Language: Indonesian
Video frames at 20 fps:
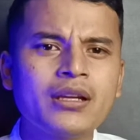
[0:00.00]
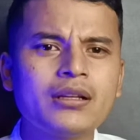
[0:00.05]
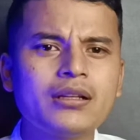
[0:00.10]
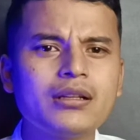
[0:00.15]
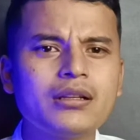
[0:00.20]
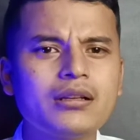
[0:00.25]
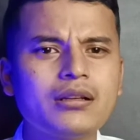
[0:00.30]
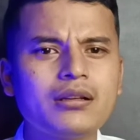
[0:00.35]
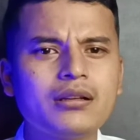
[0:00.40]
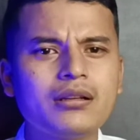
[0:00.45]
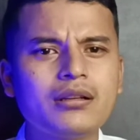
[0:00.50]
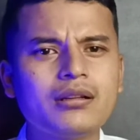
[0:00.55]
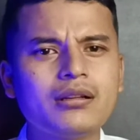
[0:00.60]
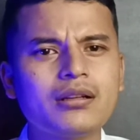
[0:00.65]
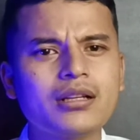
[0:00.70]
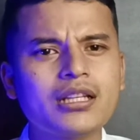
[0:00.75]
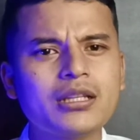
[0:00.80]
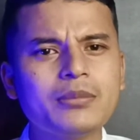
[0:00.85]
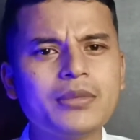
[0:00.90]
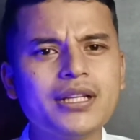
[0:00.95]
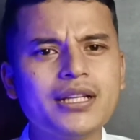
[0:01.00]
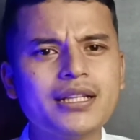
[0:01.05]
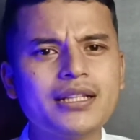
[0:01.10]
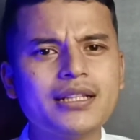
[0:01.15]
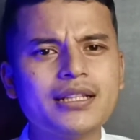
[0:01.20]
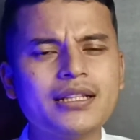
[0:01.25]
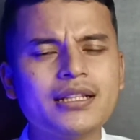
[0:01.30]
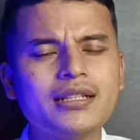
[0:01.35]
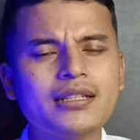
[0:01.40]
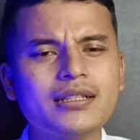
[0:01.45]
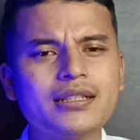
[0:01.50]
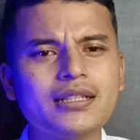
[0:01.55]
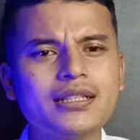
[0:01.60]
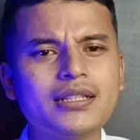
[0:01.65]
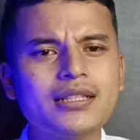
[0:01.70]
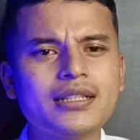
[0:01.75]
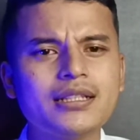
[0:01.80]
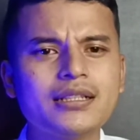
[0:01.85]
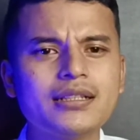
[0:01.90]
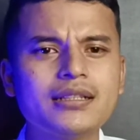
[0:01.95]
uh, gimana ya
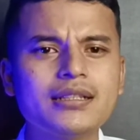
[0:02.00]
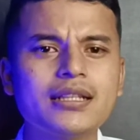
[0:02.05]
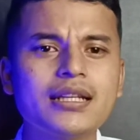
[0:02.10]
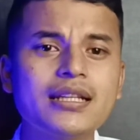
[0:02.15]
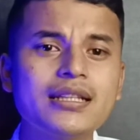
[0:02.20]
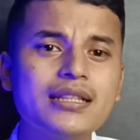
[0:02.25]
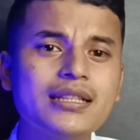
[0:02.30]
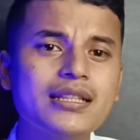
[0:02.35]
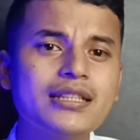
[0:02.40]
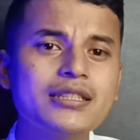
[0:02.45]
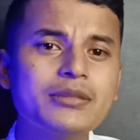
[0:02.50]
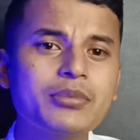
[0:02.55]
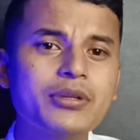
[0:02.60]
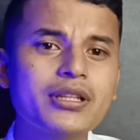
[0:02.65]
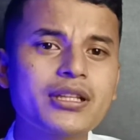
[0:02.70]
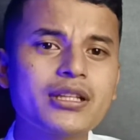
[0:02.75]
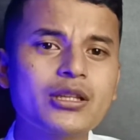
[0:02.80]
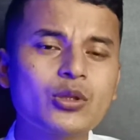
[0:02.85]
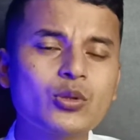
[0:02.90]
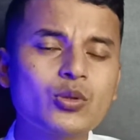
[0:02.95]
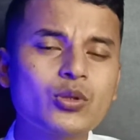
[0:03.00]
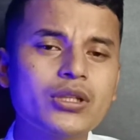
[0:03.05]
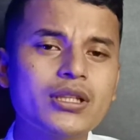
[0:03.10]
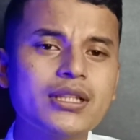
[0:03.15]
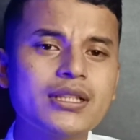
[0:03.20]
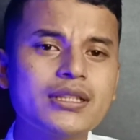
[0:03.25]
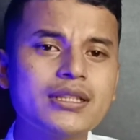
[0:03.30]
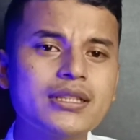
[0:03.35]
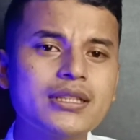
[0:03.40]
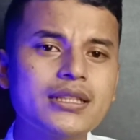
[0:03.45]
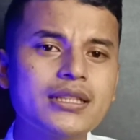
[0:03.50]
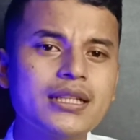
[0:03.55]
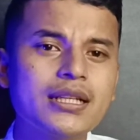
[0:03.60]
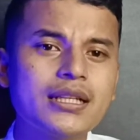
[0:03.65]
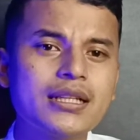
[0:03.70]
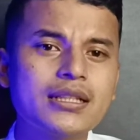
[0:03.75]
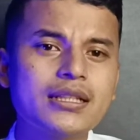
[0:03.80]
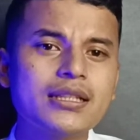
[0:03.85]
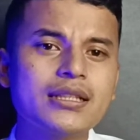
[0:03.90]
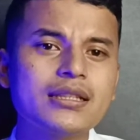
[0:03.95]
ya ya intinya seperti itu ya
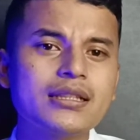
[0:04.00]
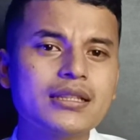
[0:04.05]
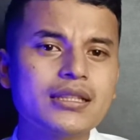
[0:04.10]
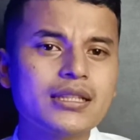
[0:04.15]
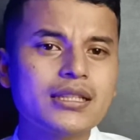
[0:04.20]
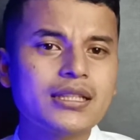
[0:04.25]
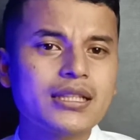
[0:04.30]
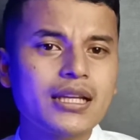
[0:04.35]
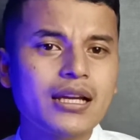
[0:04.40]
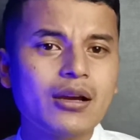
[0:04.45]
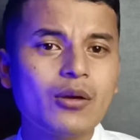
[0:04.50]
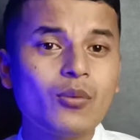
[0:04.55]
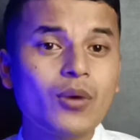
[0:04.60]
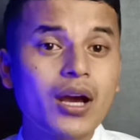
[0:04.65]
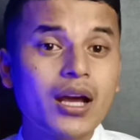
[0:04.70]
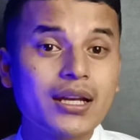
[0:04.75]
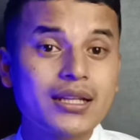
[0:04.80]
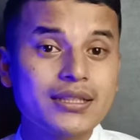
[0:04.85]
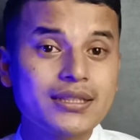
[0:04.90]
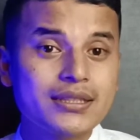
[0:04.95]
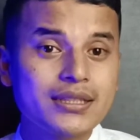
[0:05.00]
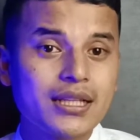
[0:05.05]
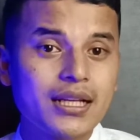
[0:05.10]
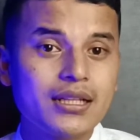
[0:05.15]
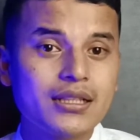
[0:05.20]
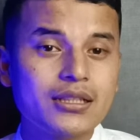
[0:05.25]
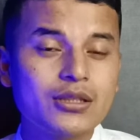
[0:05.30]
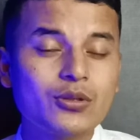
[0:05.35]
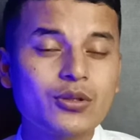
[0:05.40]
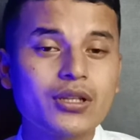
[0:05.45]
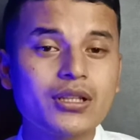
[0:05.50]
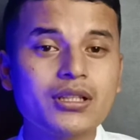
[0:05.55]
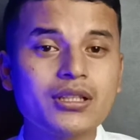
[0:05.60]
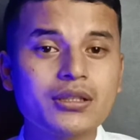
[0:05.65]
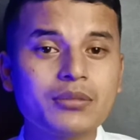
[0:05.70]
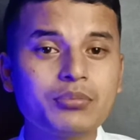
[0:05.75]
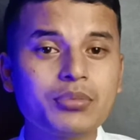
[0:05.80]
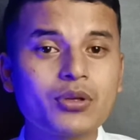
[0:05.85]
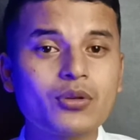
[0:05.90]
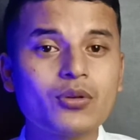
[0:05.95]
yang intinya warisan itu kan
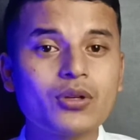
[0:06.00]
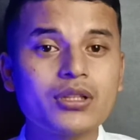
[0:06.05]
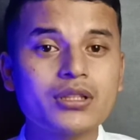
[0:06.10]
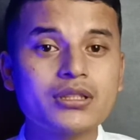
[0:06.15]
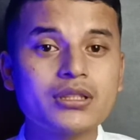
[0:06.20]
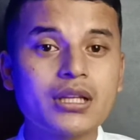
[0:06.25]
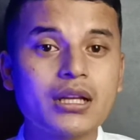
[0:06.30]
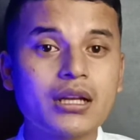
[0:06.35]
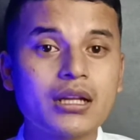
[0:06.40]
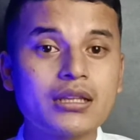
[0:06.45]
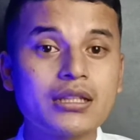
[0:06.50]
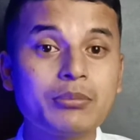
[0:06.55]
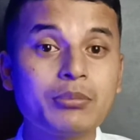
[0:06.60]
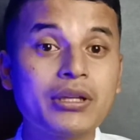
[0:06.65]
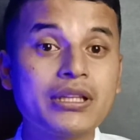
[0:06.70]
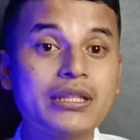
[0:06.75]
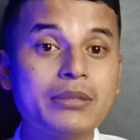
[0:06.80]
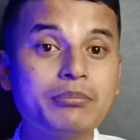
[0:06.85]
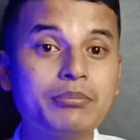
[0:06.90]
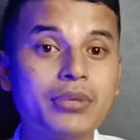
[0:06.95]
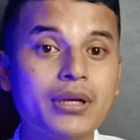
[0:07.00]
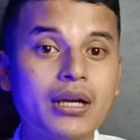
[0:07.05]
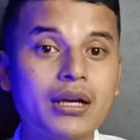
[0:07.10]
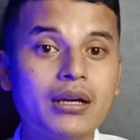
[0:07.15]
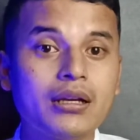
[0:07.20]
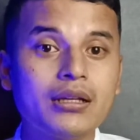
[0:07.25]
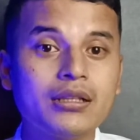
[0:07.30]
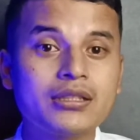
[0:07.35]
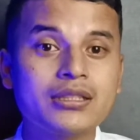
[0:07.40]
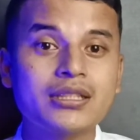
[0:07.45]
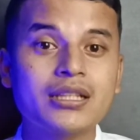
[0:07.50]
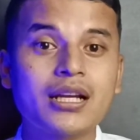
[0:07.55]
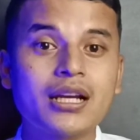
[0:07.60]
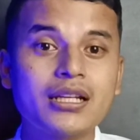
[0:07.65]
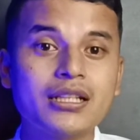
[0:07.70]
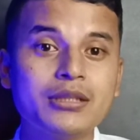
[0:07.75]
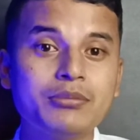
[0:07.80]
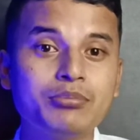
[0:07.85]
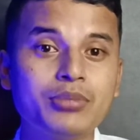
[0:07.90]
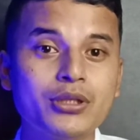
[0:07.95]
diperoleh secara tiba-tiba
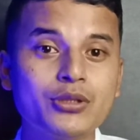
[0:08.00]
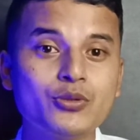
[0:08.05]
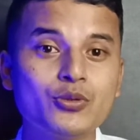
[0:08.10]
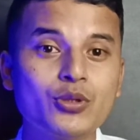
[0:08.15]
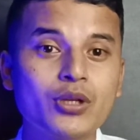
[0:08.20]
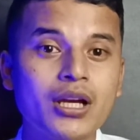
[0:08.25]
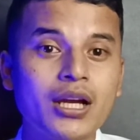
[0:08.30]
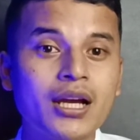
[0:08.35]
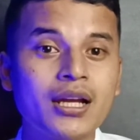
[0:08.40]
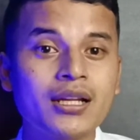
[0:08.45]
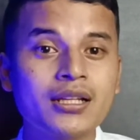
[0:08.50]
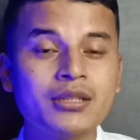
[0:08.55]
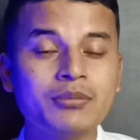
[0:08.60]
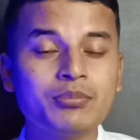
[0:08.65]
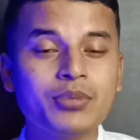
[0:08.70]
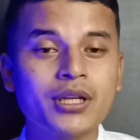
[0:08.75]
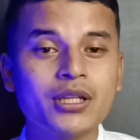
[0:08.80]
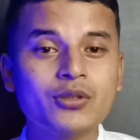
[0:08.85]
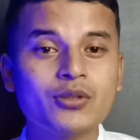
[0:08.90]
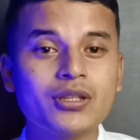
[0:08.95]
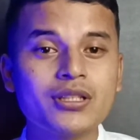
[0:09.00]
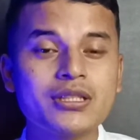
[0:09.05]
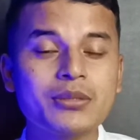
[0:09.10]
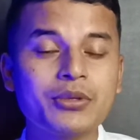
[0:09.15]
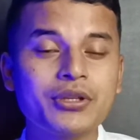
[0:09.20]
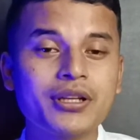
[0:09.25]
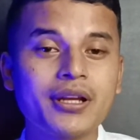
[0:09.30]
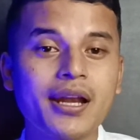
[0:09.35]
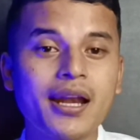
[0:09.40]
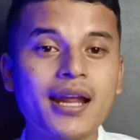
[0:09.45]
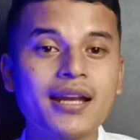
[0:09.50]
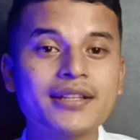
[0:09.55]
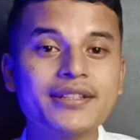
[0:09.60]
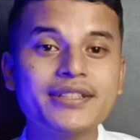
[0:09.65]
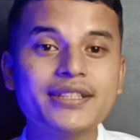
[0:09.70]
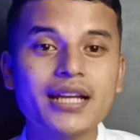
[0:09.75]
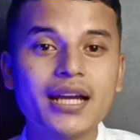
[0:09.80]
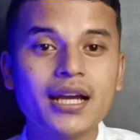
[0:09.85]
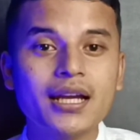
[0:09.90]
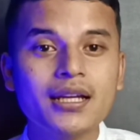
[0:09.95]
sedangkan hibah juga hibah itu kan sama dengan
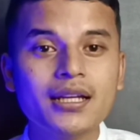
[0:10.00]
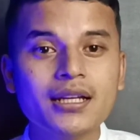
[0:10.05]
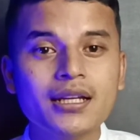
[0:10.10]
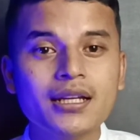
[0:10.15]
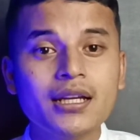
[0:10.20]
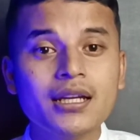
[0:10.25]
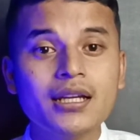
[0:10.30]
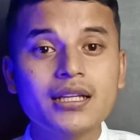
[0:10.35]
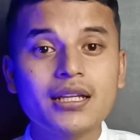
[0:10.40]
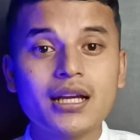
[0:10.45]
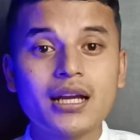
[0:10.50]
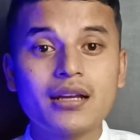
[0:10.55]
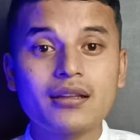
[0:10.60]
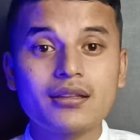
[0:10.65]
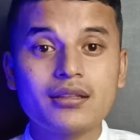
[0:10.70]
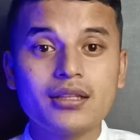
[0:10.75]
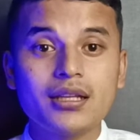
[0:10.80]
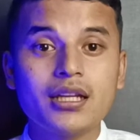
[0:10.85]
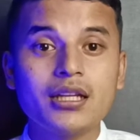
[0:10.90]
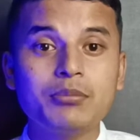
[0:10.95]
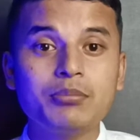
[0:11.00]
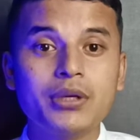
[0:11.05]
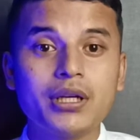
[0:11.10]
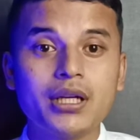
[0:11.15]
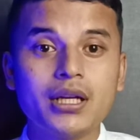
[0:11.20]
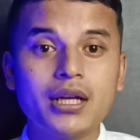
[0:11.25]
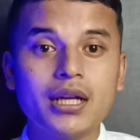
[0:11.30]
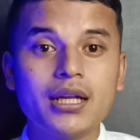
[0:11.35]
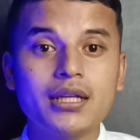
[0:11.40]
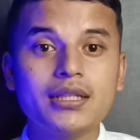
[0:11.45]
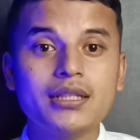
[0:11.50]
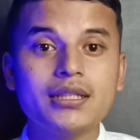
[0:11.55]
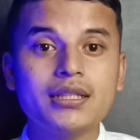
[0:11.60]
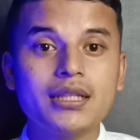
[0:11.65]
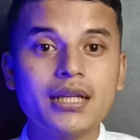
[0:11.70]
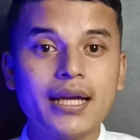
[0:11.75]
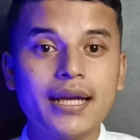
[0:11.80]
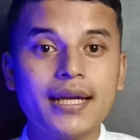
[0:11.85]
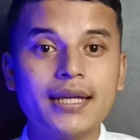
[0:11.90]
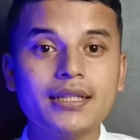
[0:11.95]
hadiah yang artinya hibah dan
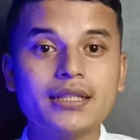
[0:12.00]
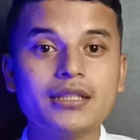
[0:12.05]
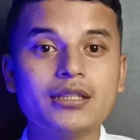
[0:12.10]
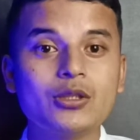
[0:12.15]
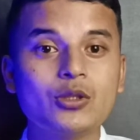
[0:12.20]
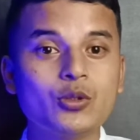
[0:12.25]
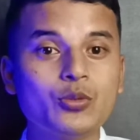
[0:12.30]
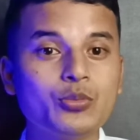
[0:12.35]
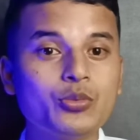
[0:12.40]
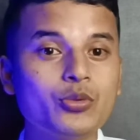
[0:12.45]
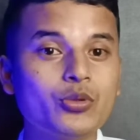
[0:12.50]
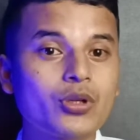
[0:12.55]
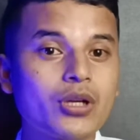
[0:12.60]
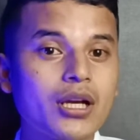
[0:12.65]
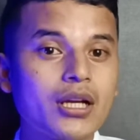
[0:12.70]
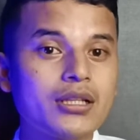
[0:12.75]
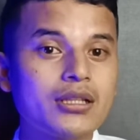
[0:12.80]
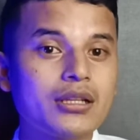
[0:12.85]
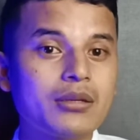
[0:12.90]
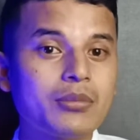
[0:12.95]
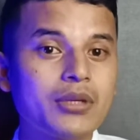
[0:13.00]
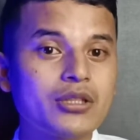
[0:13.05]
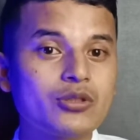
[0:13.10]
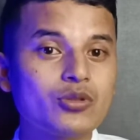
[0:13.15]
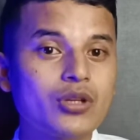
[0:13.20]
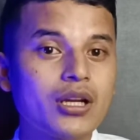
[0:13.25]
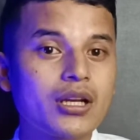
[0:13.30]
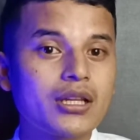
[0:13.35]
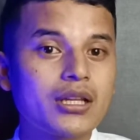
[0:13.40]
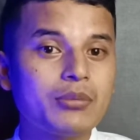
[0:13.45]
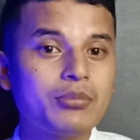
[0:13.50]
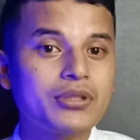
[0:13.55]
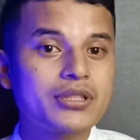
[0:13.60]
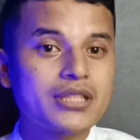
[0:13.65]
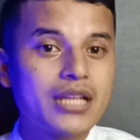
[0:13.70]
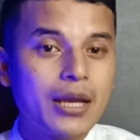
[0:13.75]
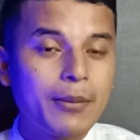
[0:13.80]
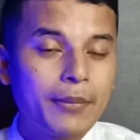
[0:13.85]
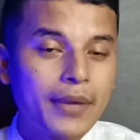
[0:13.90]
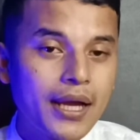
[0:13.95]
hadiah itu bukan termasuk harta
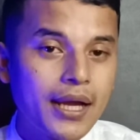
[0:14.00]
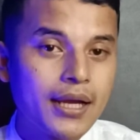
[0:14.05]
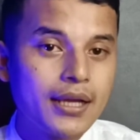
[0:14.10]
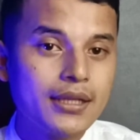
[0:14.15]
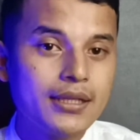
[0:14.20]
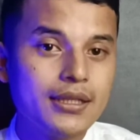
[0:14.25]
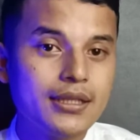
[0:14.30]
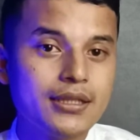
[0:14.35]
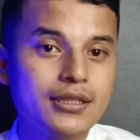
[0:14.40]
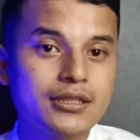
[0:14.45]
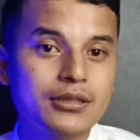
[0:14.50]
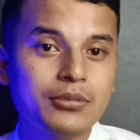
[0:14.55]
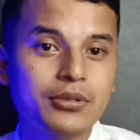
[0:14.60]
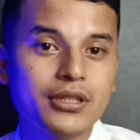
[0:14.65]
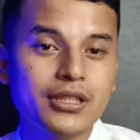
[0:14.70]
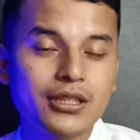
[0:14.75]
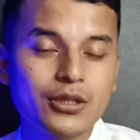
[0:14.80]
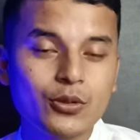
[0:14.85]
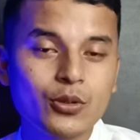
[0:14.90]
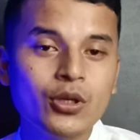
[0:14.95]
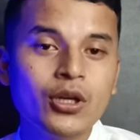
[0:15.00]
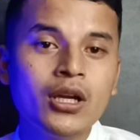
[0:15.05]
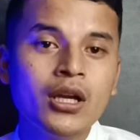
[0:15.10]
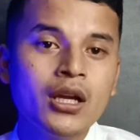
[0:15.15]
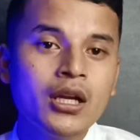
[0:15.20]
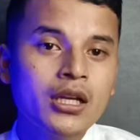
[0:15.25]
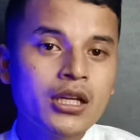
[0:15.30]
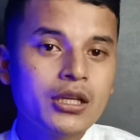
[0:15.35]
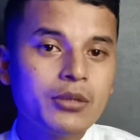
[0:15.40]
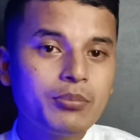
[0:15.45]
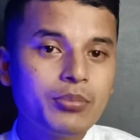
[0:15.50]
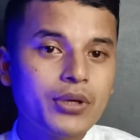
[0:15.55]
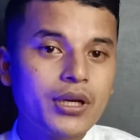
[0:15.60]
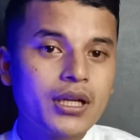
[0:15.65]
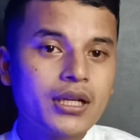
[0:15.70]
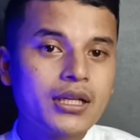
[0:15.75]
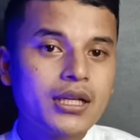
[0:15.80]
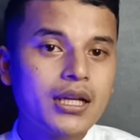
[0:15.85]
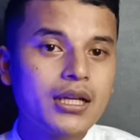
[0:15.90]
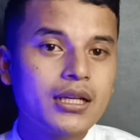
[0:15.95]
bersama ya seperti itu
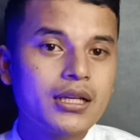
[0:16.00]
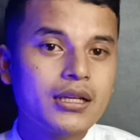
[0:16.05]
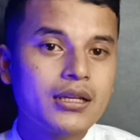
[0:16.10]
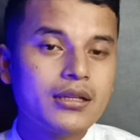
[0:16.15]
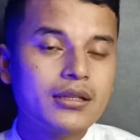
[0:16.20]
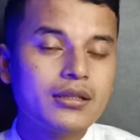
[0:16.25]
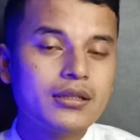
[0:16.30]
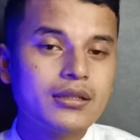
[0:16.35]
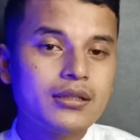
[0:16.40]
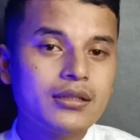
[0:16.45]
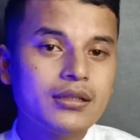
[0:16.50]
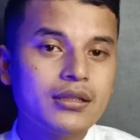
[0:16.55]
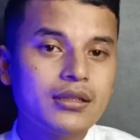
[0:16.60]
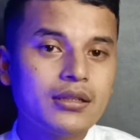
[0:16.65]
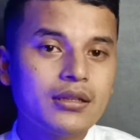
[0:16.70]
hibah dan e,